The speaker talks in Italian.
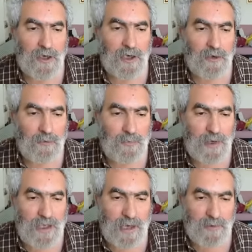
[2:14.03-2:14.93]
la
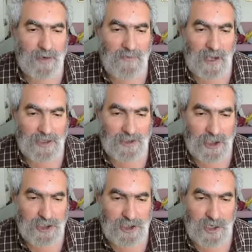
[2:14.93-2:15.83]
compagnia malvagia e
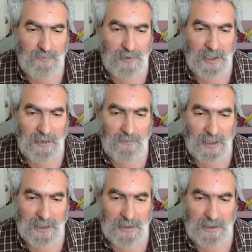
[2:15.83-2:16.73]
scempia dei
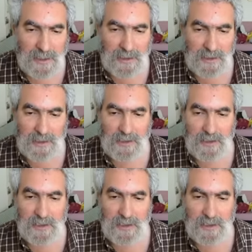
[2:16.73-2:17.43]
barattieri.